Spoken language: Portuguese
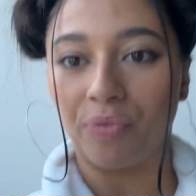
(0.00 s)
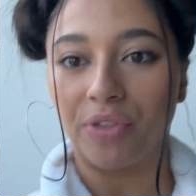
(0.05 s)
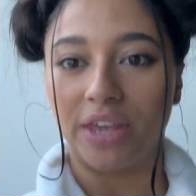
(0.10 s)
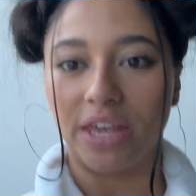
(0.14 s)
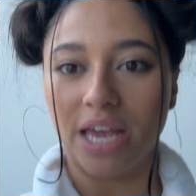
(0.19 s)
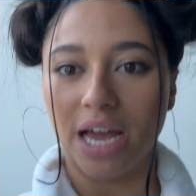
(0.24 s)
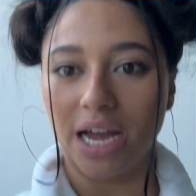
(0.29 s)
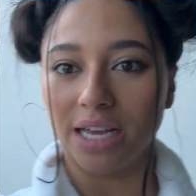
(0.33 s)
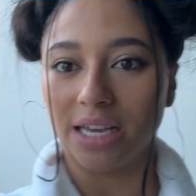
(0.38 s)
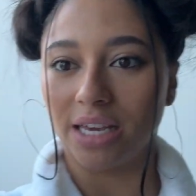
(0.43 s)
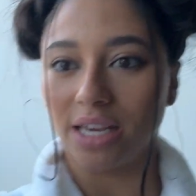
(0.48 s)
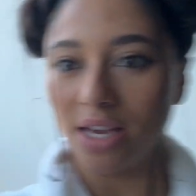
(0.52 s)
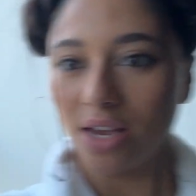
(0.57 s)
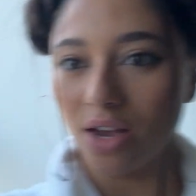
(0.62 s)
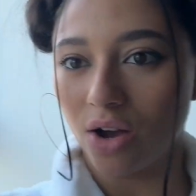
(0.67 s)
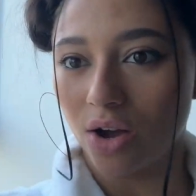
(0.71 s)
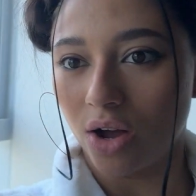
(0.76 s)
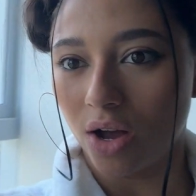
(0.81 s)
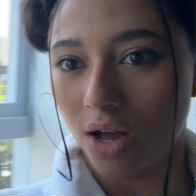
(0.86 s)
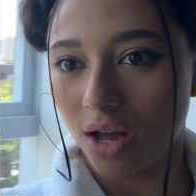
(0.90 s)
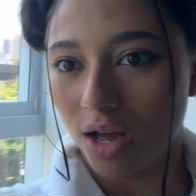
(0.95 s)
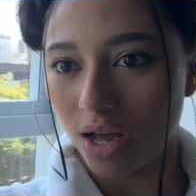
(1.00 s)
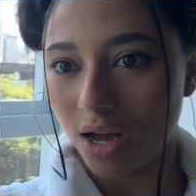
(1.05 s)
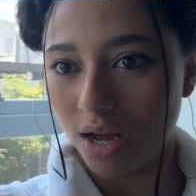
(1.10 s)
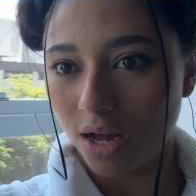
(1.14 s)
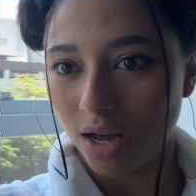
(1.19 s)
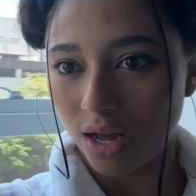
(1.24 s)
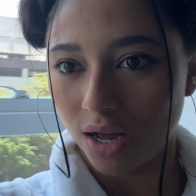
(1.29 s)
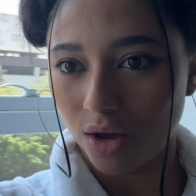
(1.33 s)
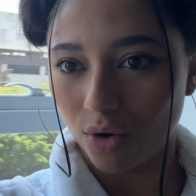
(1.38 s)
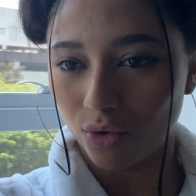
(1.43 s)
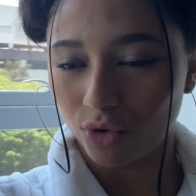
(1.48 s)
E aqui, ó,
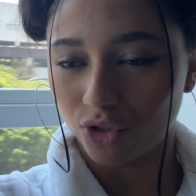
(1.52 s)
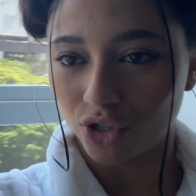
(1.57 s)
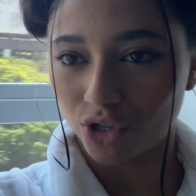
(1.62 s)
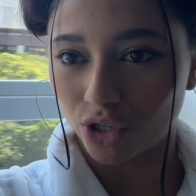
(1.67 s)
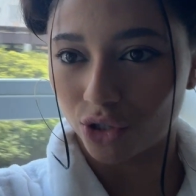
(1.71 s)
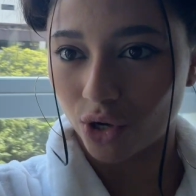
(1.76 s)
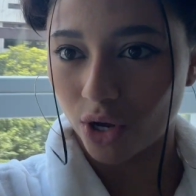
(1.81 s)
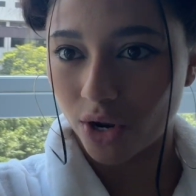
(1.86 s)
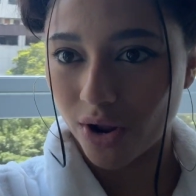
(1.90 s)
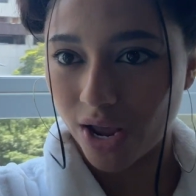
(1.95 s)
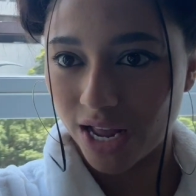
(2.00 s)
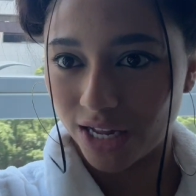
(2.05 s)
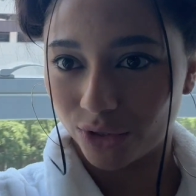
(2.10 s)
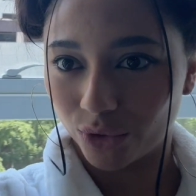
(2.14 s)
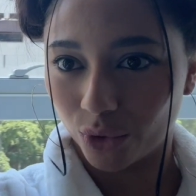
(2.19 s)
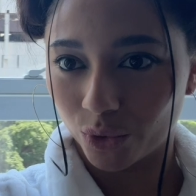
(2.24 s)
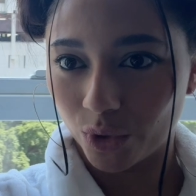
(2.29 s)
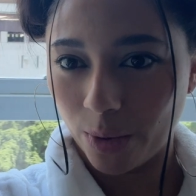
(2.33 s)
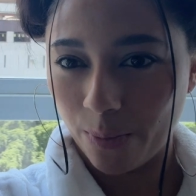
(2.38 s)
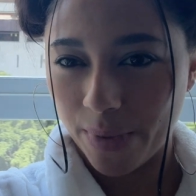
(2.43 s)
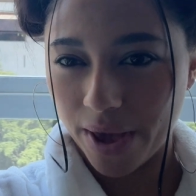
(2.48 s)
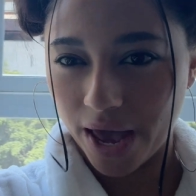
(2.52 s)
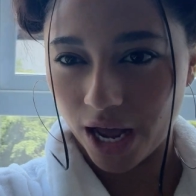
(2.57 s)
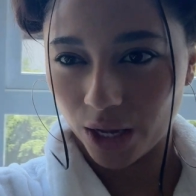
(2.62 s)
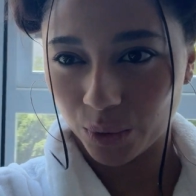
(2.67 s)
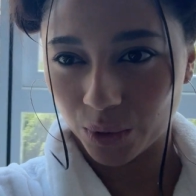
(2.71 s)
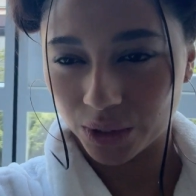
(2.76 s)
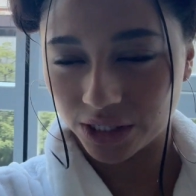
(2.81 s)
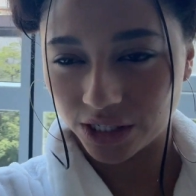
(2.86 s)
o escritório é todo aberto,